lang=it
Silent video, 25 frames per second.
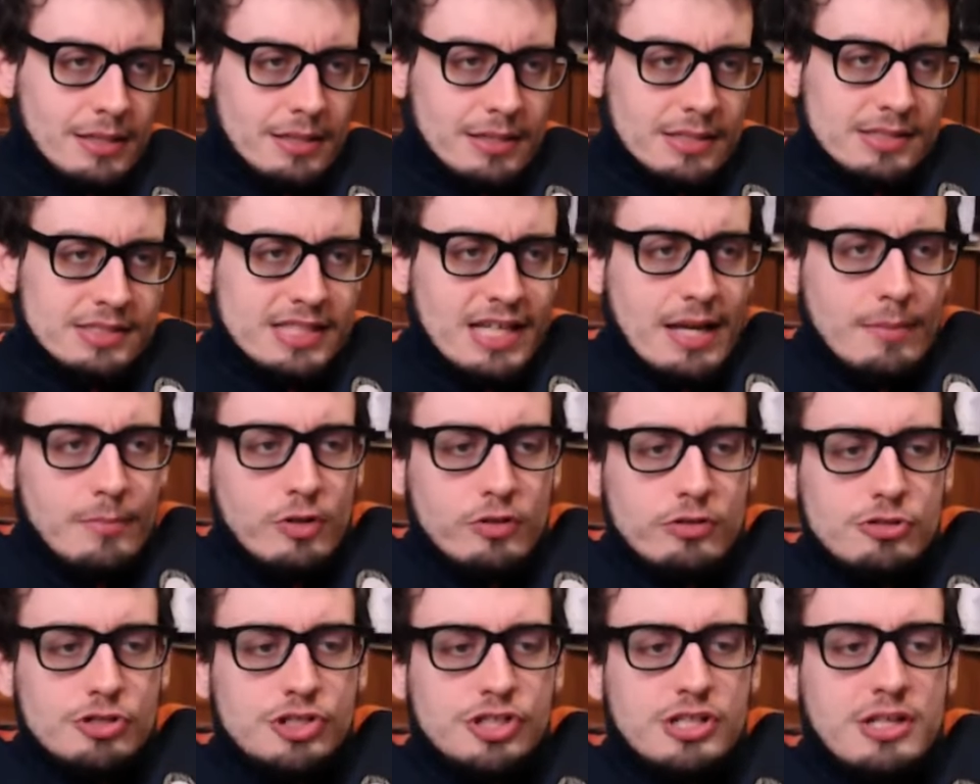Siamo
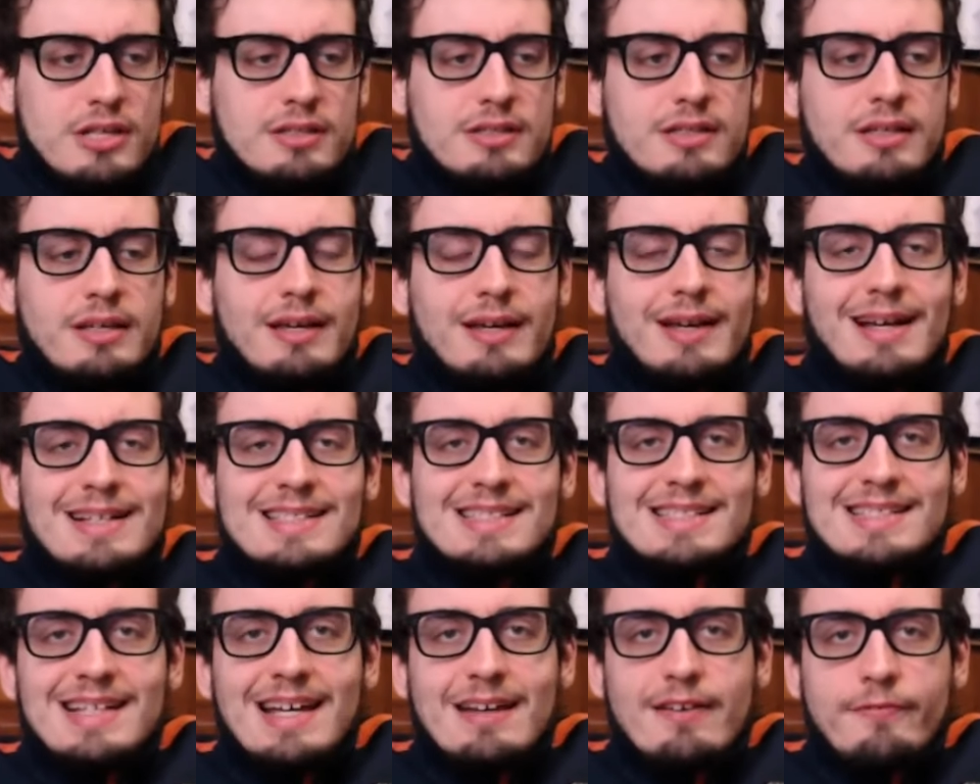riusciti a
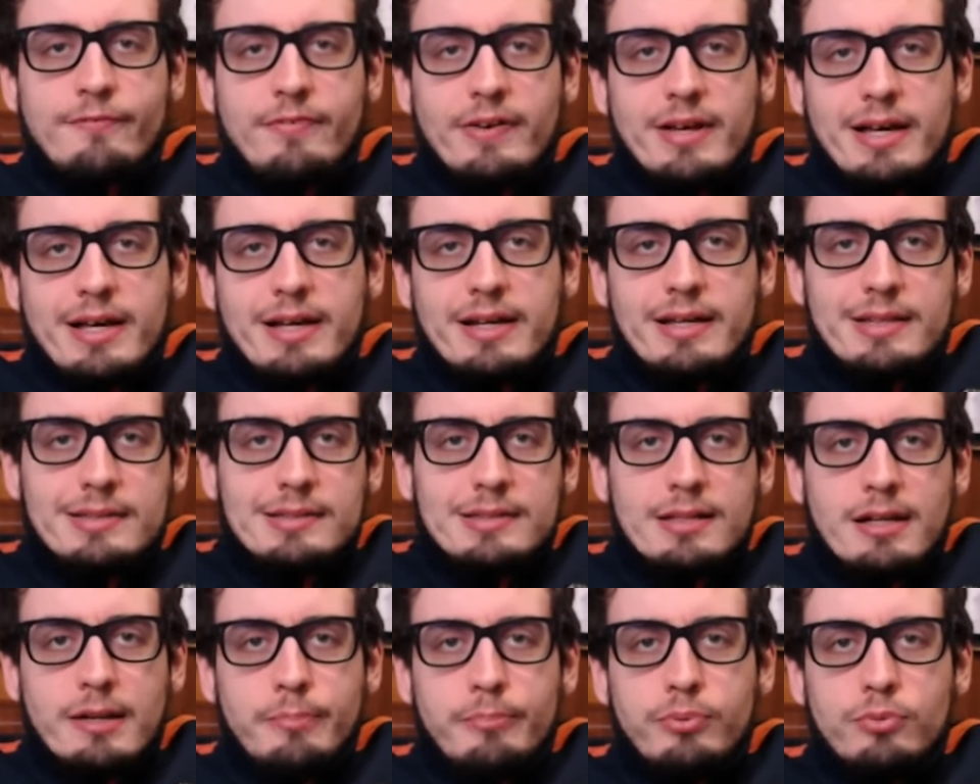sgarfare
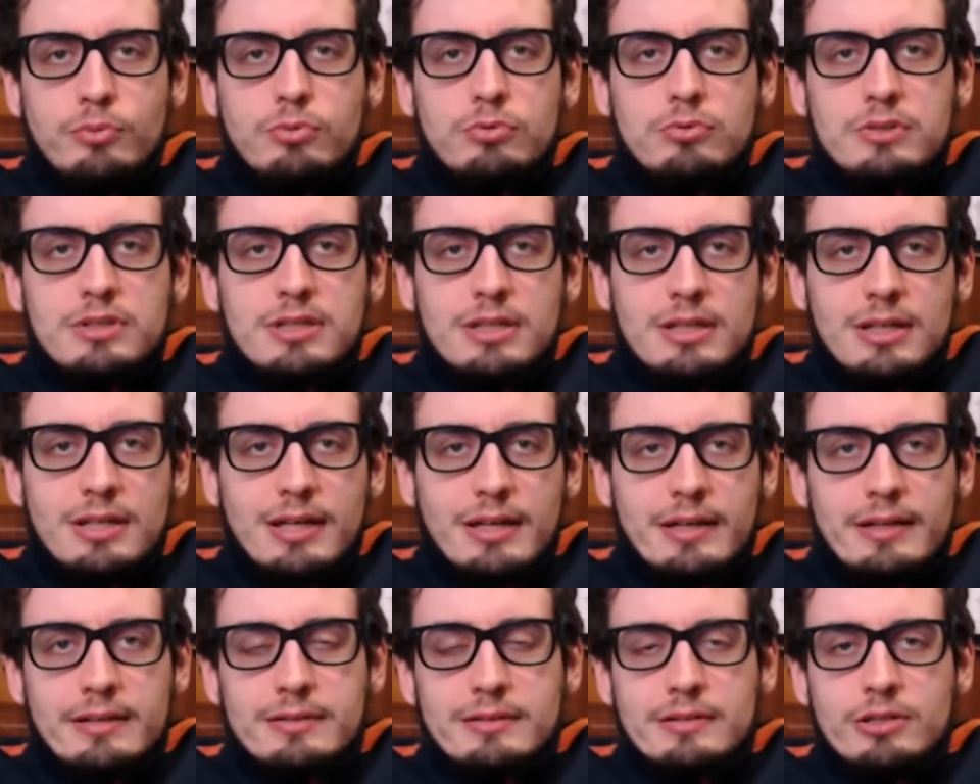tre punti
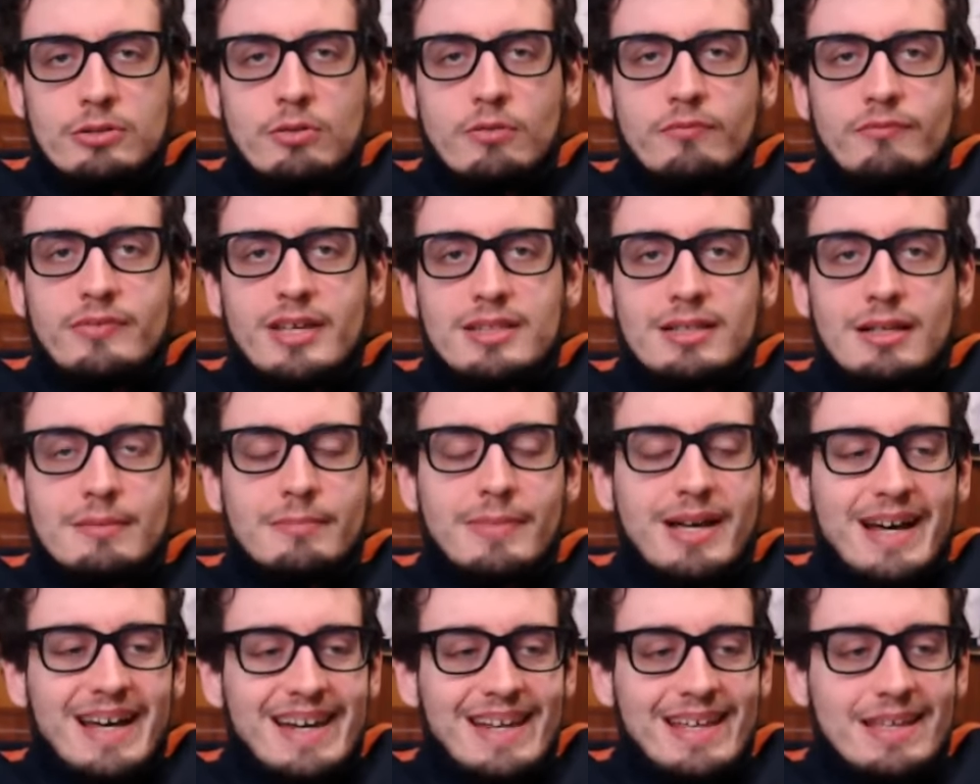in un via del
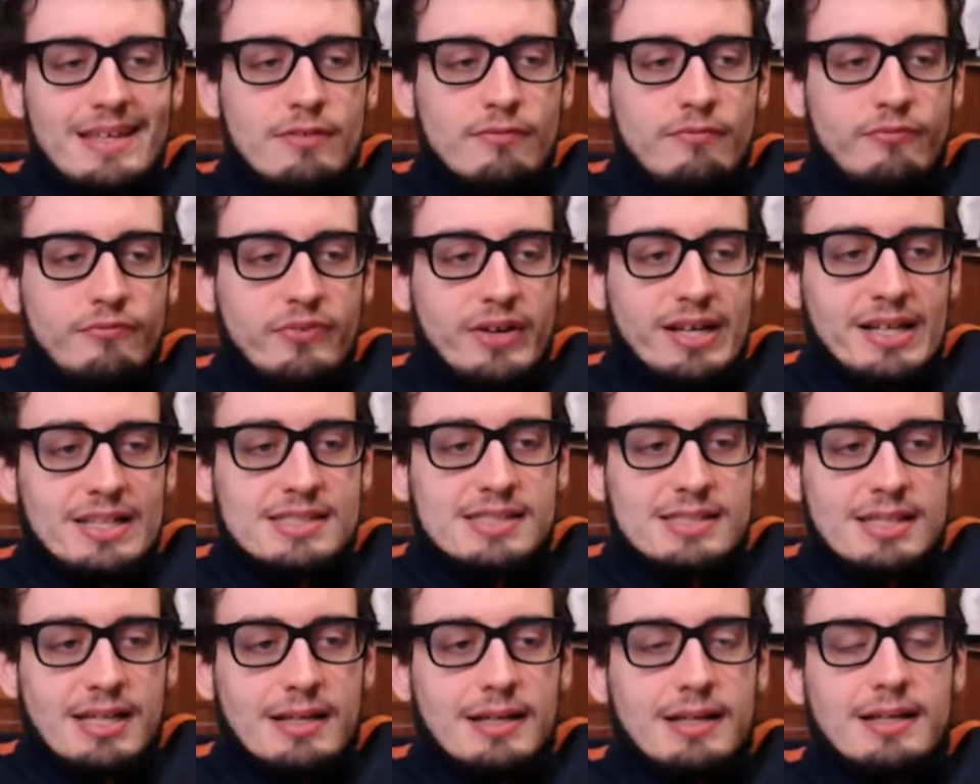mare in
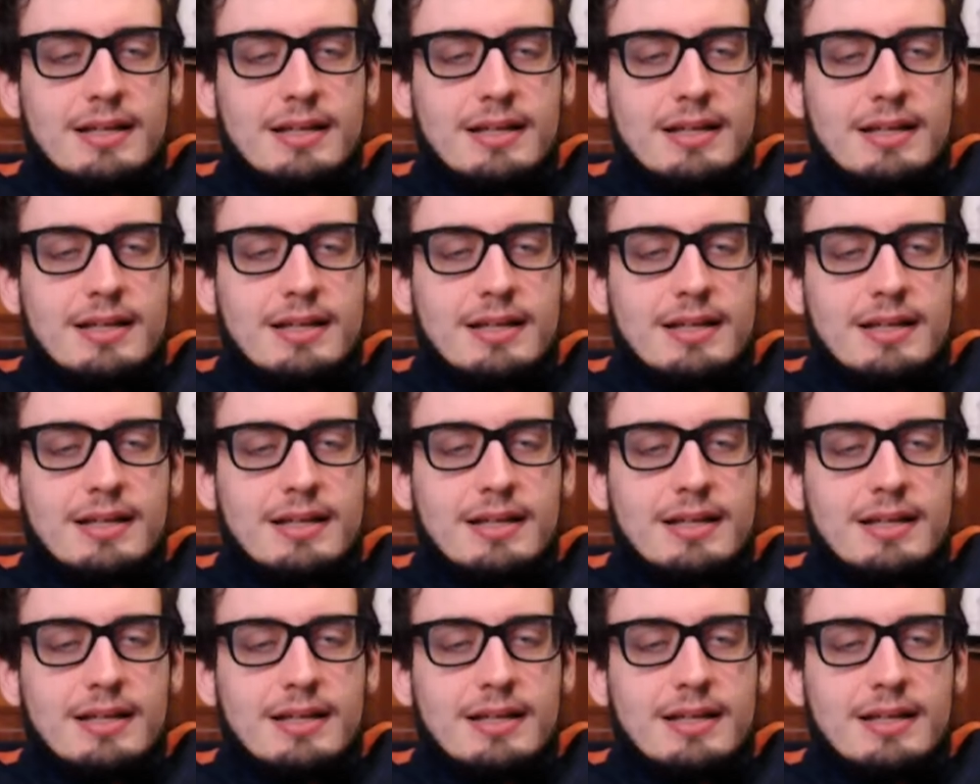festa.